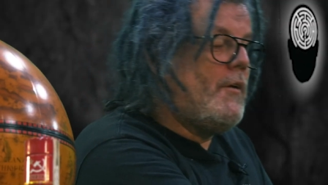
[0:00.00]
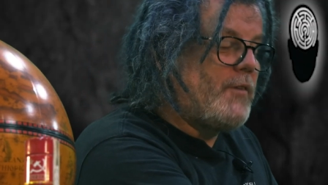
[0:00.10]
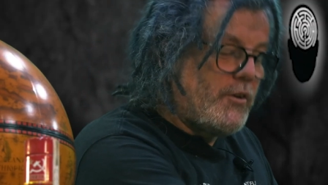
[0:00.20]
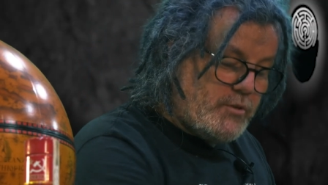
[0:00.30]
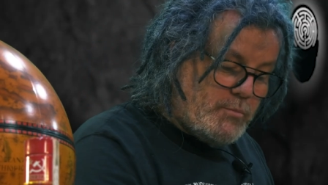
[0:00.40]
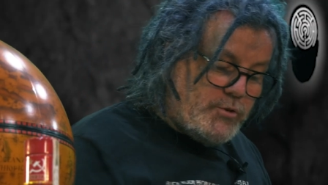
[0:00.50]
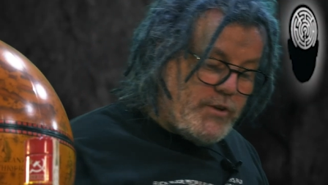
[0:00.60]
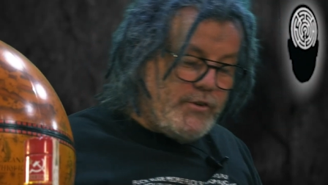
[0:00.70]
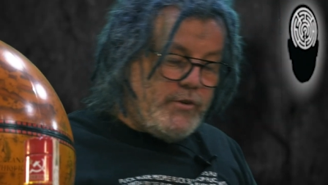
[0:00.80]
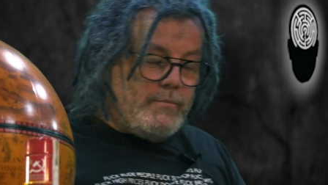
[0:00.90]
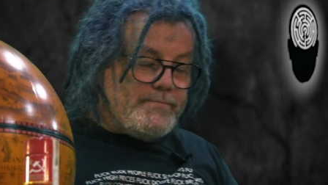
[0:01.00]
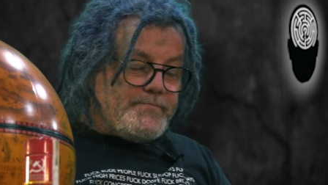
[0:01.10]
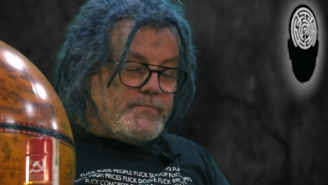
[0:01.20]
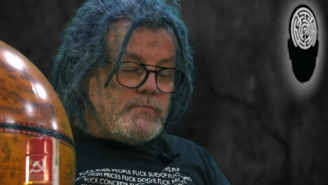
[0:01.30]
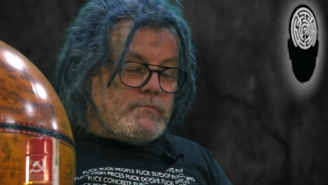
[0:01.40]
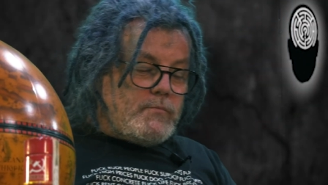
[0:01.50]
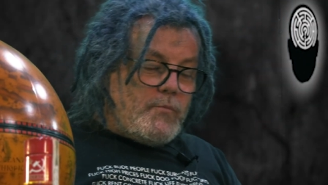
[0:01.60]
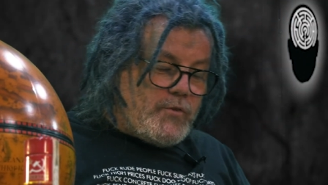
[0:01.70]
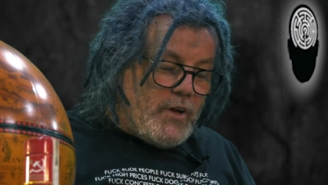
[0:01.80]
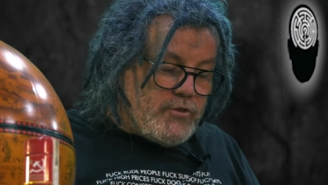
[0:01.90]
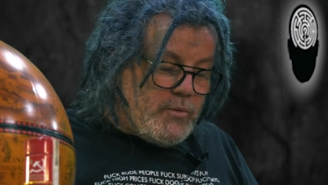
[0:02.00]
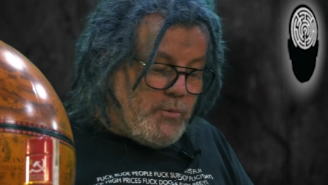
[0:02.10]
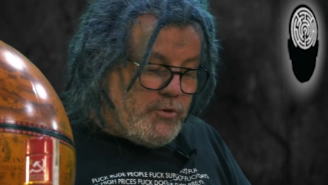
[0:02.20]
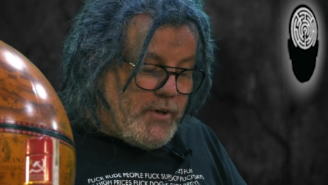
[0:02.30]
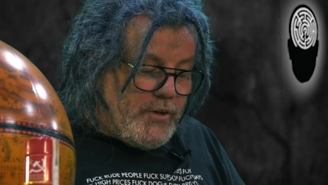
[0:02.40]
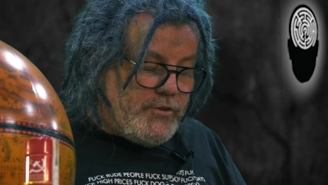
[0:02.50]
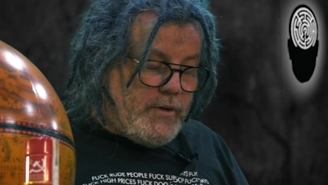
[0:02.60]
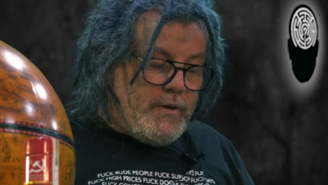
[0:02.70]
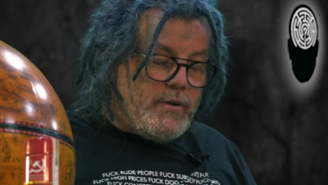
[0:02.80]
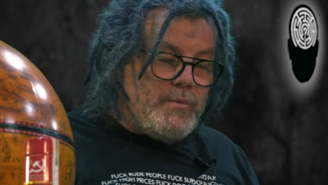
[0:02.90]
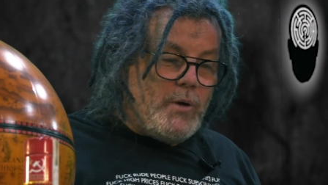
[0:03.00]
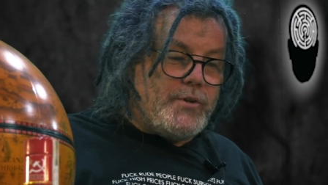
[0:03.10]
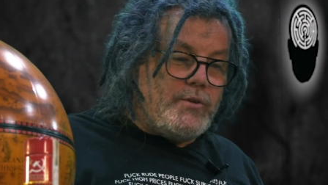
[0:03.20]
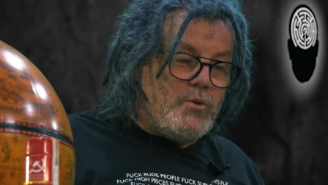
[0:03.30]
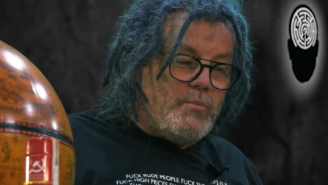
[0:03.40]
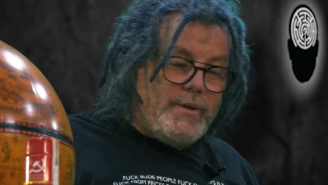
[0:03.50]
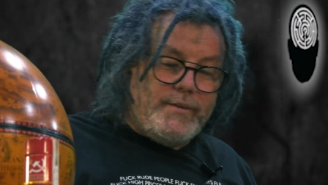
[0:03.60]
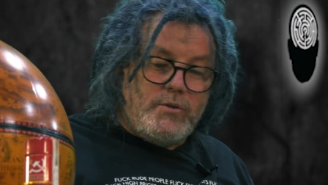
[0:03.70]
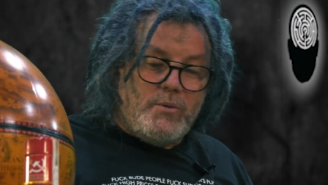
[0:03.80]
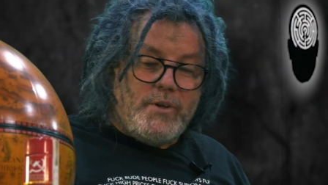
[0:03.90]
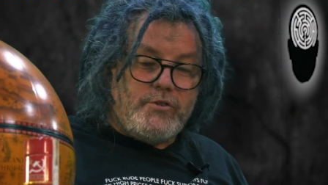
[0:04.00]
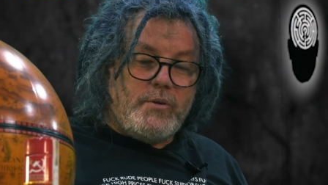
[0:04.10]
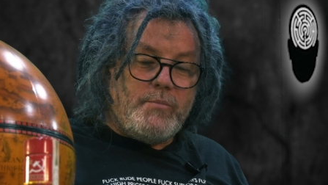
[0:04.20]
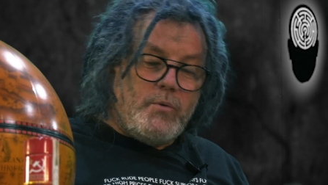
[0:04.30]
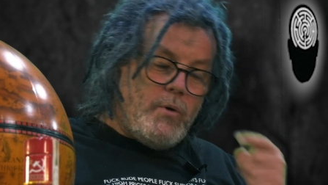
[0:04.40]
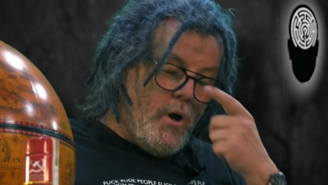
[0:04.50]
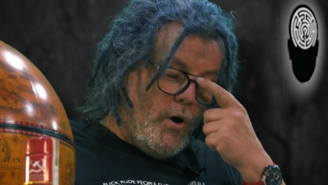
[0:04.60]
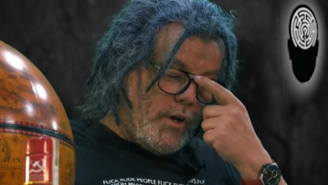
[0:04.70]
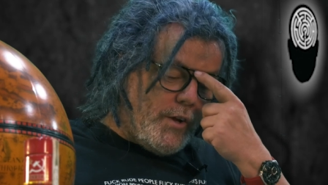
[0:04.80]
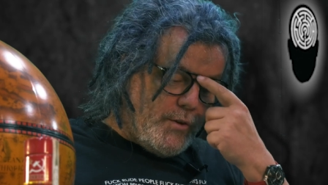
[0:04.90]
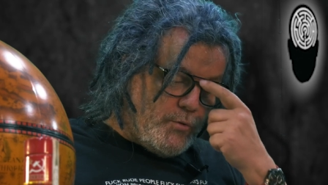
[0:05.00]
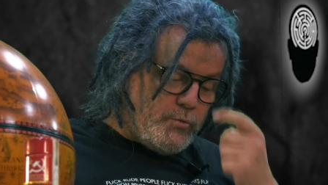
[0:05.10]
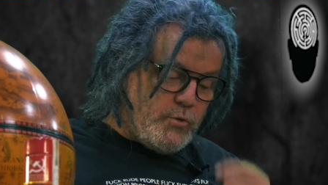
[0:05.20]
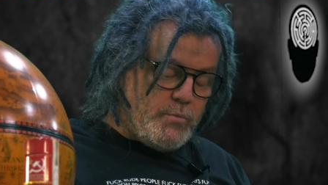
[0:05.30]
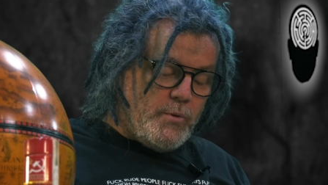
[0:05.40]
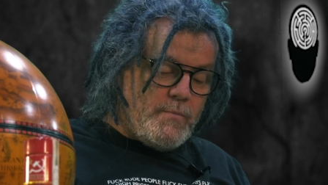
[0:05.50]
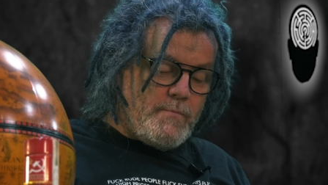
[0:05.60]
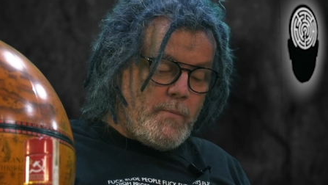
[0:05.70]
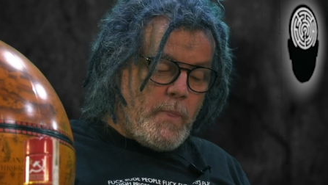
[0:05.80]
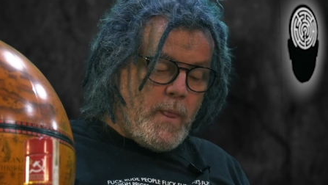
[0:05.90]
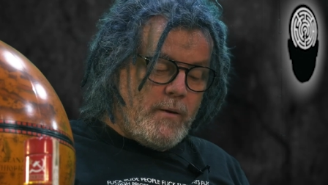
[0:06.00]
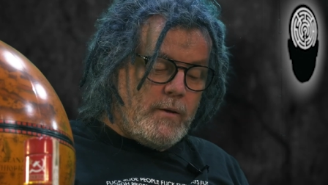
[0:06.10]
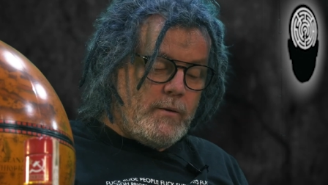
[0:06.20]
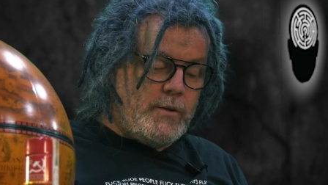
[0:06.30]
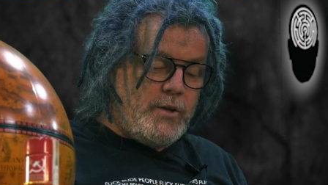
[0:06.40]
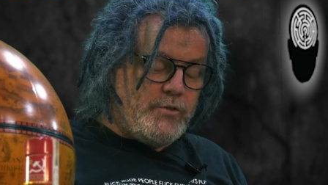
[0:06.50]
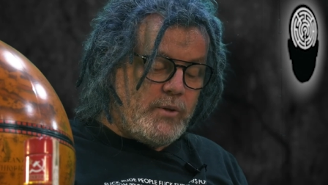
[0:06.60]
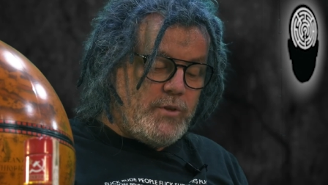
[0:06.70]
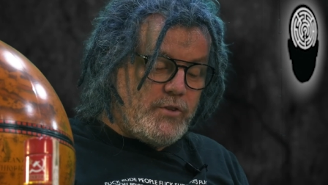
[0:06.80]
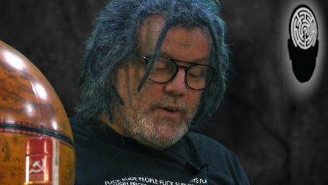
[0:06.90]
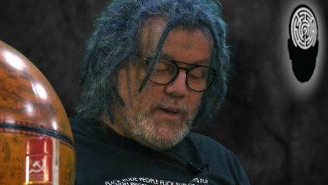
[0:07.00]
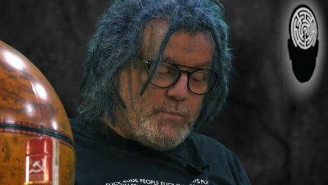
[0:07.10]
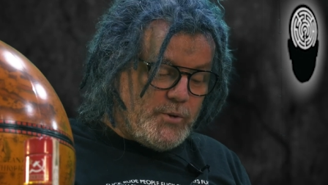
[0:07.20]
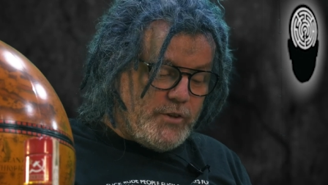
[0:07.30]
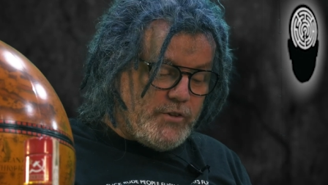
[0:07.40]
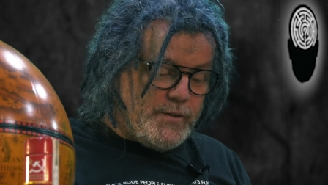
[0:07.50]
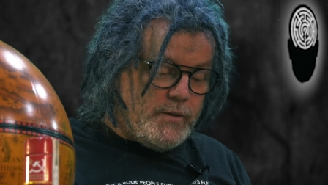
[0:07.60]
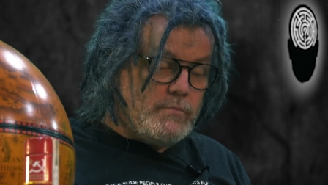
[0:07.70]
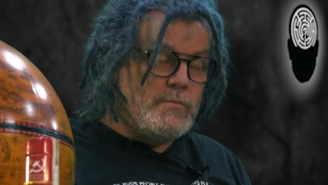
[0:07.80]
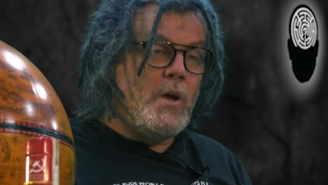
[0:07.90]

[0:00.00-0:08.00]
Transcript: W każdym bądź razie w każdym bądź razie miał ten numer i ten numer się był, okazał służbom e, indyjskim niezwykle podejrzany.